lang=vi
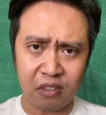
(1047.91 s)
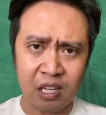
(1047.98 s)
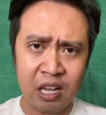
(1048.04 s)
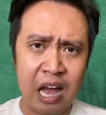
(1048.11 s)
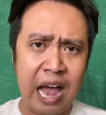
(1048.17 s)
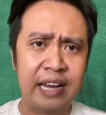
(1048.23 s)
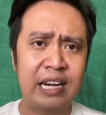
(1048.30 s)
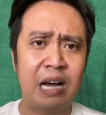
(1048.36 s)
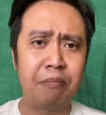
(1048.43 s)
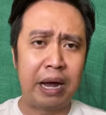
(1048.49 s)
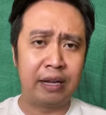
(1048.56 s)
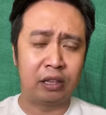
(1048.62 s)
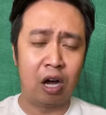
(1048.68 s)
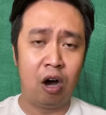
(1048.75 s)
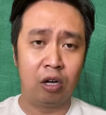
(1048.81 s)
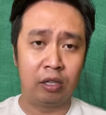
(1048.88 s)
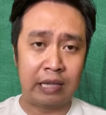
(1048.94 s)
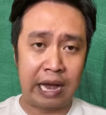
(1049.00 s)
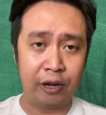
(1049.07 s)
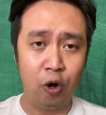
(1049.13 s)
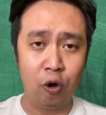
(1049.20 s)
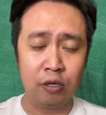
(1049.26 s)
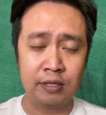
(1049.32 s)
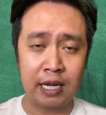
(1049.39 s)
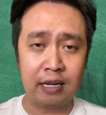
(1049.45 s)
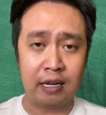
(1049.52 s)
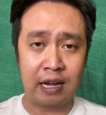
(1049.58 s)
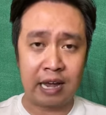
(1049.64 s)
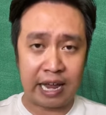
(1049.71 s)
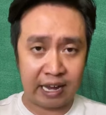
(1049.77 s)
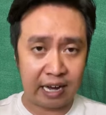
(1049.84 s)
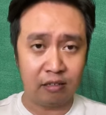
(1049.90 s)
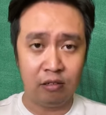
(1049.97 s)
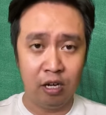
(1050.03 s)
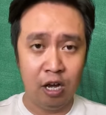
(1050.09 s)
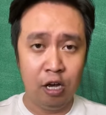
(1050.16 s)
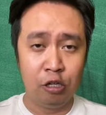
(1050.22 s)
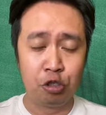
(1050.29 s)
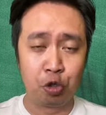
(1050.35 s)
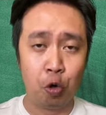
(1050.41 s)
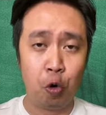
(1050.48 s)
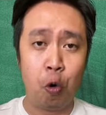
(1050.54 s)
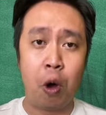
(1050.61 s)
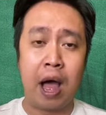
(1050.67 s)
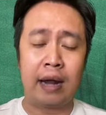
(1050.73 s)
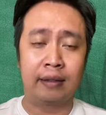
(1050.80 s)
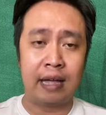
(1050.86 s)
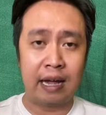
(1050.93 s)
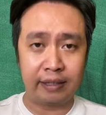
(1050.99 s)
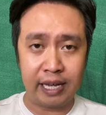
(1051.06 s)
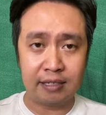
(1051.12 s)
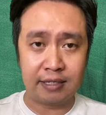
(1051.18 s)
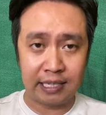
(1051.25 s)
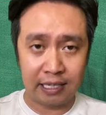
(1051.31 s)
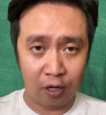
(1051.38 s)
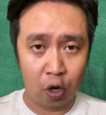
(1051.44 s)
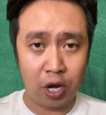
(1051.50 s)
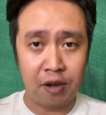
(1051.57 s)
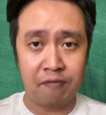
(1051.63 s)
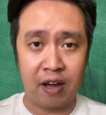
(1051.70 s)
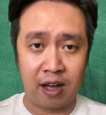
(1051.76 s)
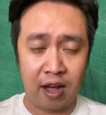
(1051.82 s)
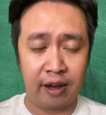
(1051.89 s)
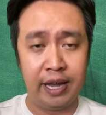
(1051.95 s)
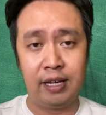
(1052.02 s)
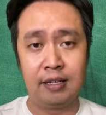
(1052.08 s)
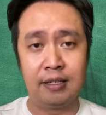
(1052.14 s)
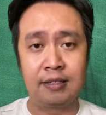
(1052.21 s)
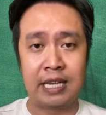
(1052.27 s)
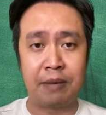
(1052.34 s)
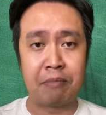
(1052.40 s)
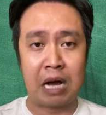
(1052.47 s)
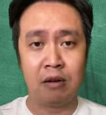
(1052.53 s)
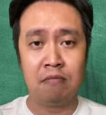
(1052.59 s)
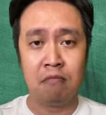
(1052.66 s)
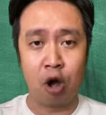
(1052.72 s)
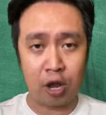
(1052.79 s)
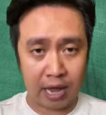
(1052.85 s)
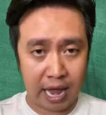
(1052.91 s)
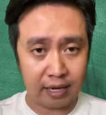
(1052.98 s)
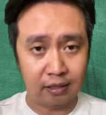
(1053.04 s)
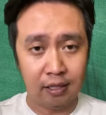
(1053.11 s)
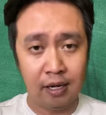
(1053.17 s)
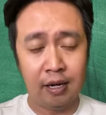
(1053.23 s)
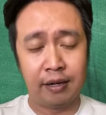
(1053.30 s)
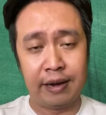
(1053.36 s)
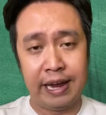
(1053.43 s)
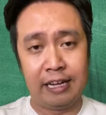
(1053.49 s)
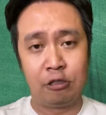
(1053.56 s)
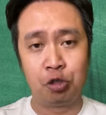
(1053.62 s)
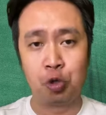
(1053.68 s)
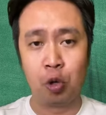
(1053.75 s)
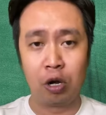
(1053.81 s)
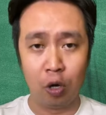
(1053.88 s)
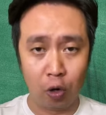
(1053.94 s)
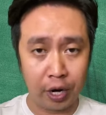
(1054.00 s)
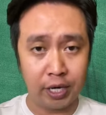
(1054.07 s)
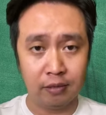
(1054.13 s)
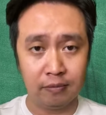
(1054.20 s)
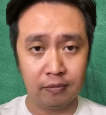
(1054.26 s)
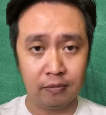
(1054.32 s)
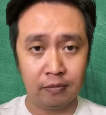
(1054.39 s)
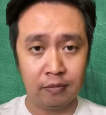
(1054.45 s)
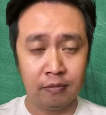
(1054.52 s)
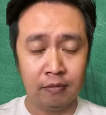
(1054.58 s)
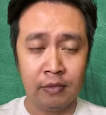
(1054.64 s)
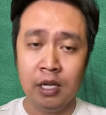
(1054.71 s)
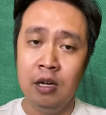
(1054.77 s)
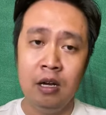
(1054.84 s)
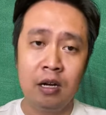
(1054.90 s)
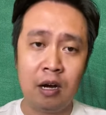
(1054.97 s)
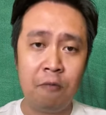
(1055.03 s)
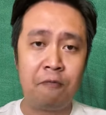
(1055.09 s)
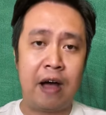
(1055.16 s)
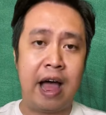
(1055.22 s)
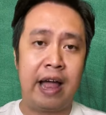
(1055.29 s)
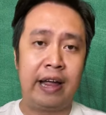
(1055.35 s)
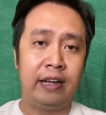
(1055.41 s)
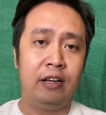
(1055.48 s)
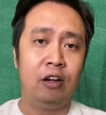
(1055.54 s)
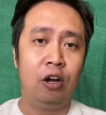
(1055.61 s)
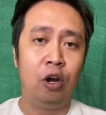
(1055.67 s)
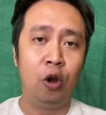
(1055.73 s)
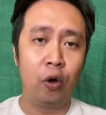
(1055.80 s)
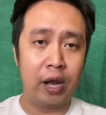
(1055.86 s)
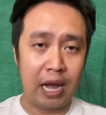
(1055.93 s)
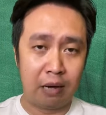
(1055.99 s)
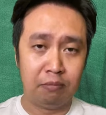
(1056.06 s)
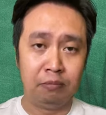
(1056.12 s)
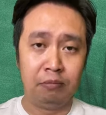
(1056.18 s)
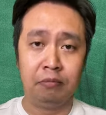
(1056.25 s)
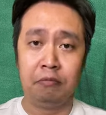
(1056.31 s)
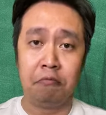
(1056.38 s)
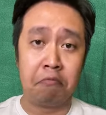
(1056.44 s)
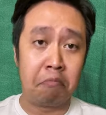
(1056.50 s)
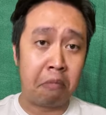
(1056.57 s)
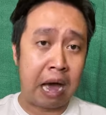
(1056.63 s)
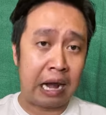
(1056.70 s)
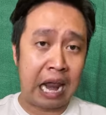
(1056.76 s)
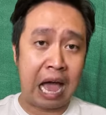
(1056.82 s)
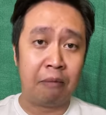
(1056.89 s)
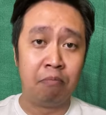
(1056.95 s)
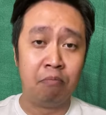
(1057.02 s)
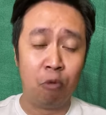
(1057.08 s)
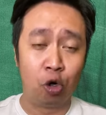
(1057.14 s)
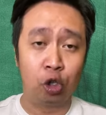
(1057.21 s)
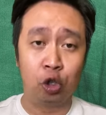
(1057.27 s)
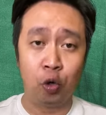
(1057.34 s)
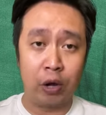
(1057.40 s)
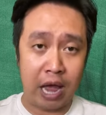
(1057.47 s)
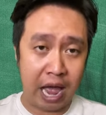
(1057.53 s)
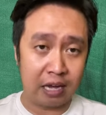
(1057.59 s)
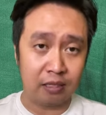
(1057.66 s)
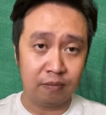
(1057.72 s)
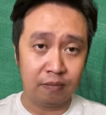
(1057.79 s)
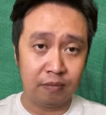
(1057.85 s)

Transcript: Anh đã bày tỏ thái độ rất gay gắt, dù Hòa tha thiết xin lỗi và khẳng định sẽ bằng mọi cách để chuộc lỗi. Không phải lỗi lầm mà là một tội ác.